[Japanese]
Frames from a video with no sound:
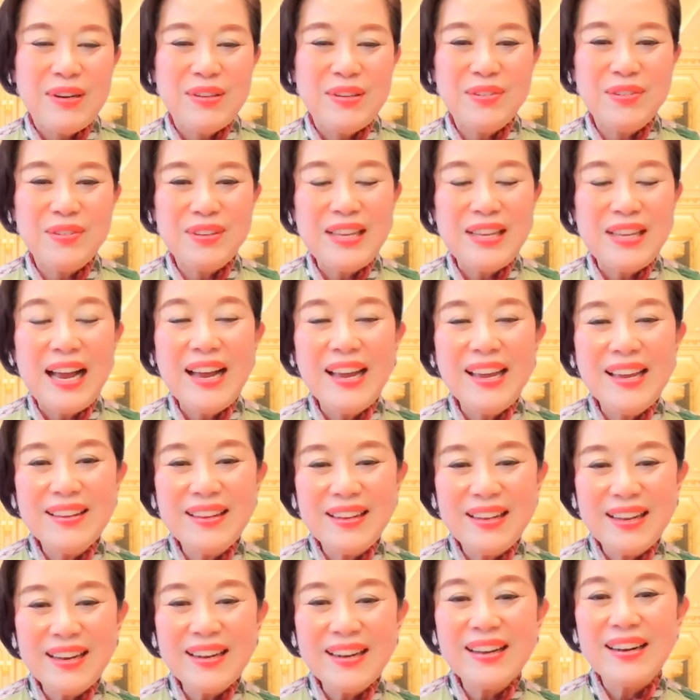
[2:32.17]
その大変
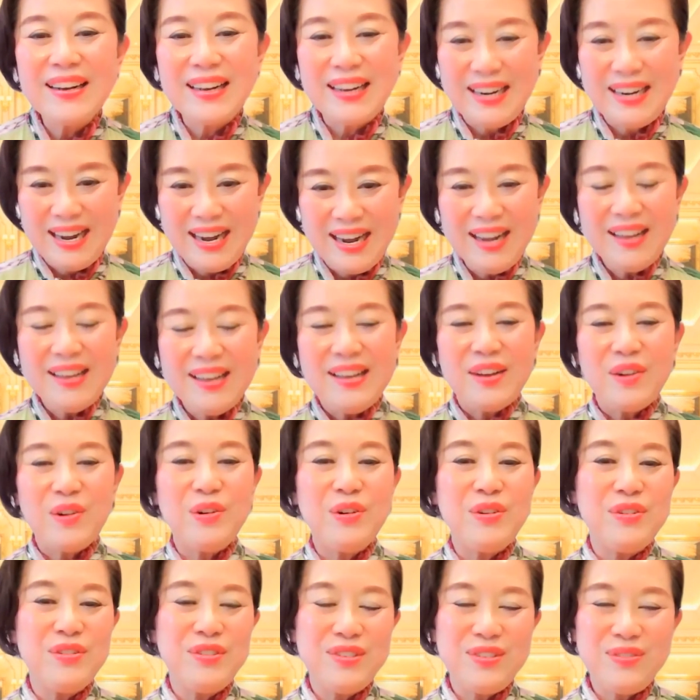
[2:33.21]
な中から、
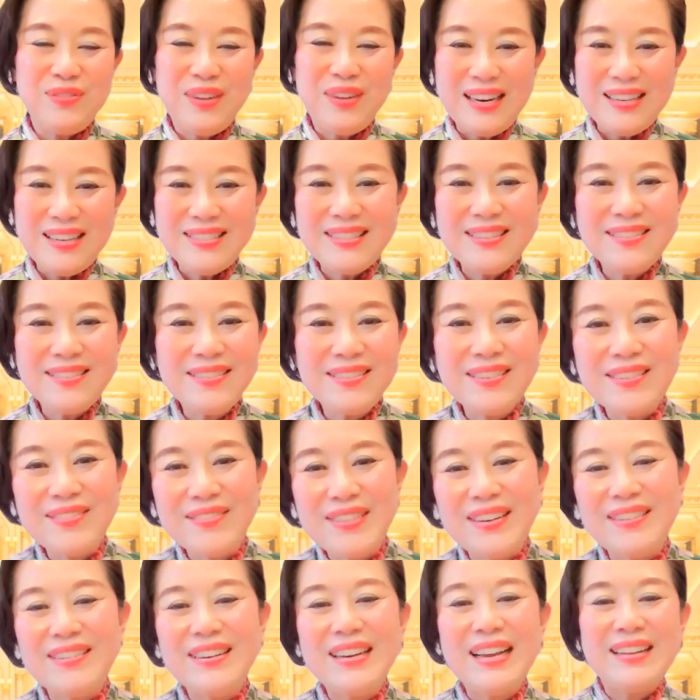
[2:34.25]
こういう素晴らしいことに
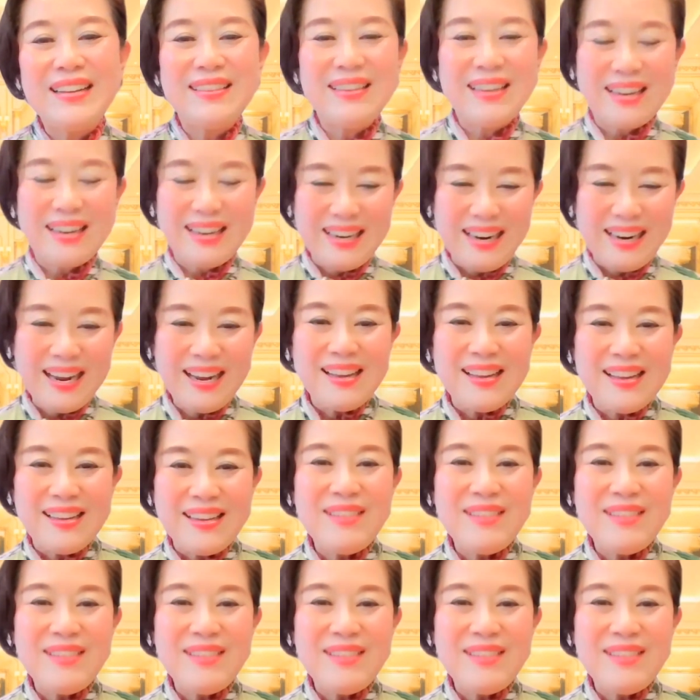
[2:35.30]
巡り合ったから、